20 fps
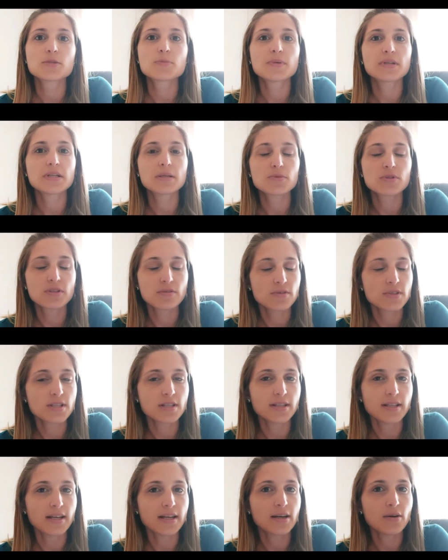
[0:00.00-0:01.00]
Esperamos que
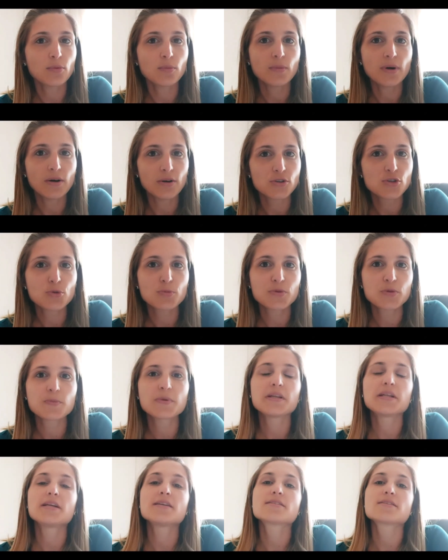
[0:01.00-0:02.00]
você tenha uma ótima
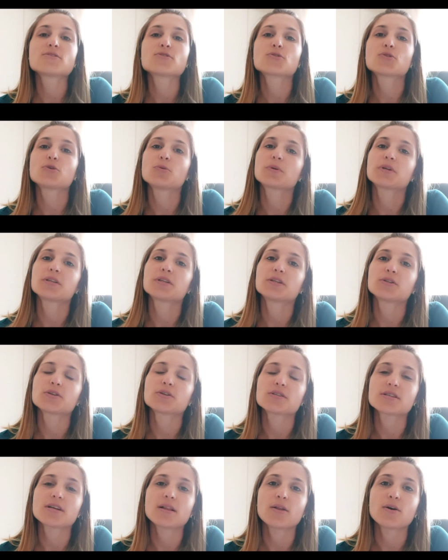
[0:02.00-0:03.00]
experiência de compra na
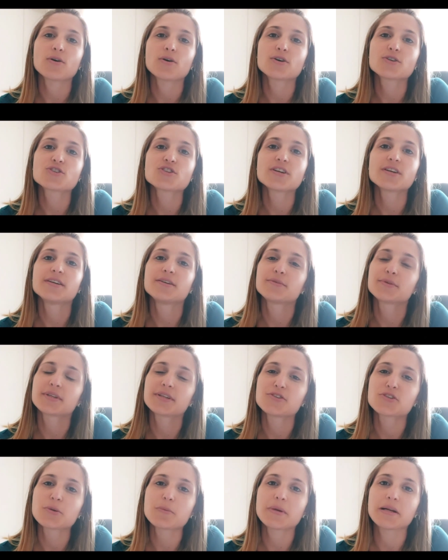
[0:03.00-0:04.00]
nossa loja e um
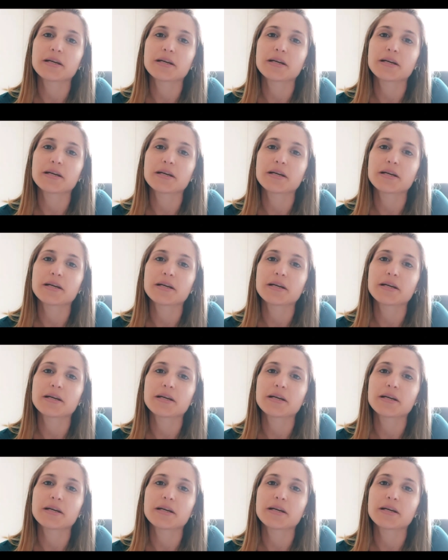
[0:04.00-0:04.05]
grande